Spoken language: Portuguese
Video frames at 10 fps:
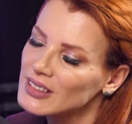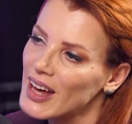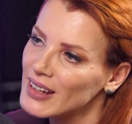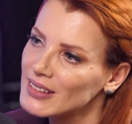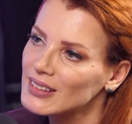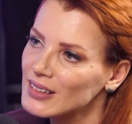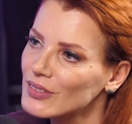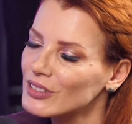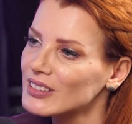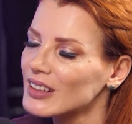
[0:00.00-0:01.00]
séries que
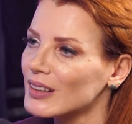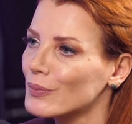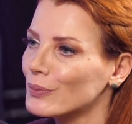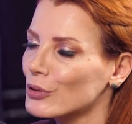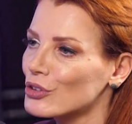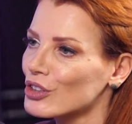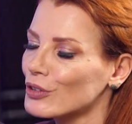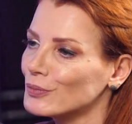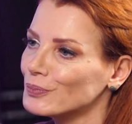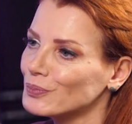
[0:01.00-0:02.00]
você. É, eu
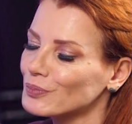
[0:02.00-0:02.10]
fiz,